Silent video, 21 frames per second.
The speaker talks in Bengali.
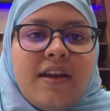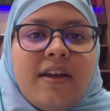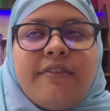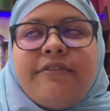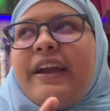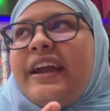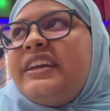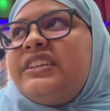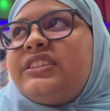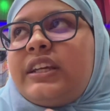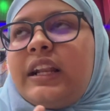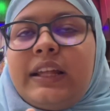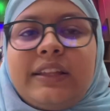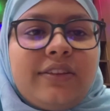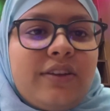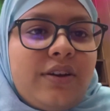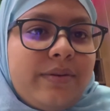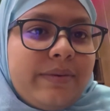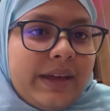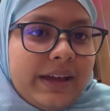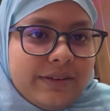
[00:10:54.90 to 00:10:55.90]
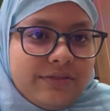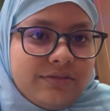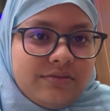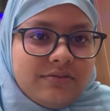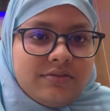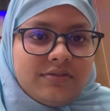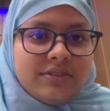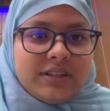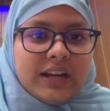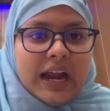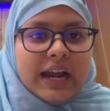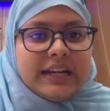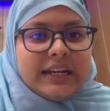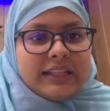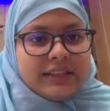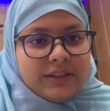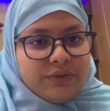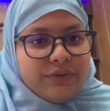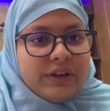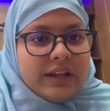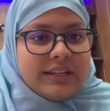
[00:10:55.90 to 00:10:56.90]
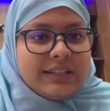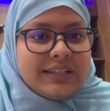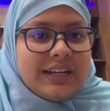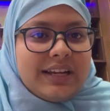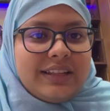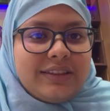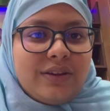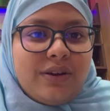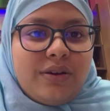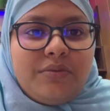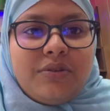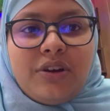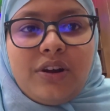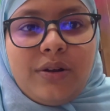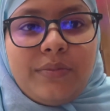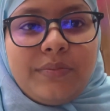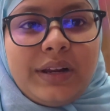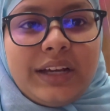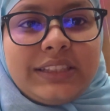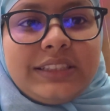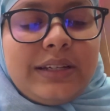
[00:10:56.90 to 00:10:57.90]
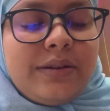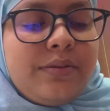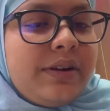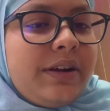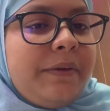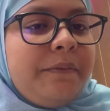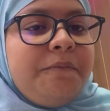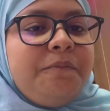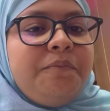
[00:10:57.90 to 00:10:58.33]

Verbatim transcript: ফ্যান চালাতে হবে এখন ঠান্ডাতে ফ্যান চালাতে হবে গরম লাগছে আমার